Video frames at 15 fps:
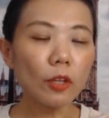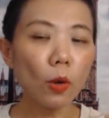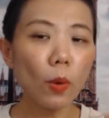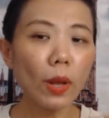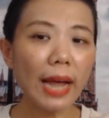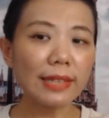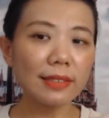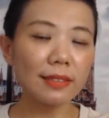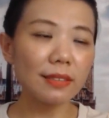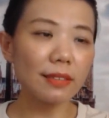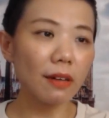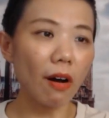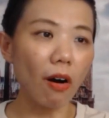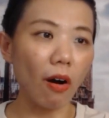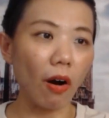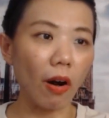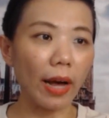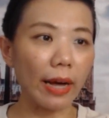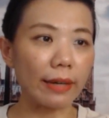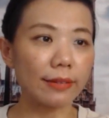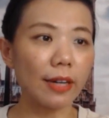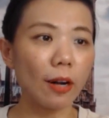เวลาจะซื้อของ
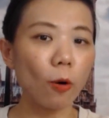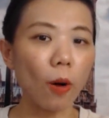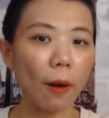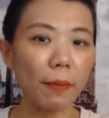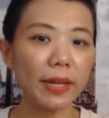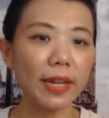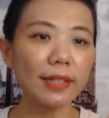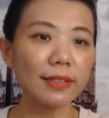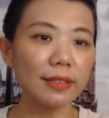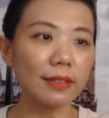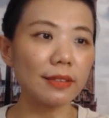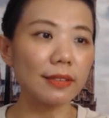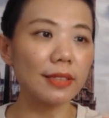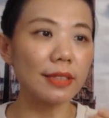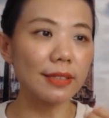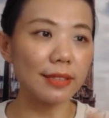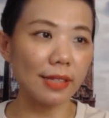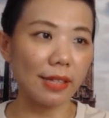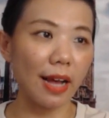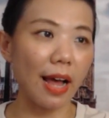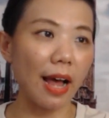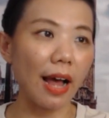ค่ะเราอ่ะไม่ได้ซื้อที่สิ
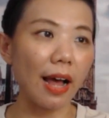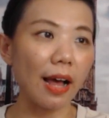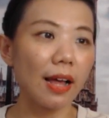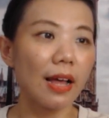นค้า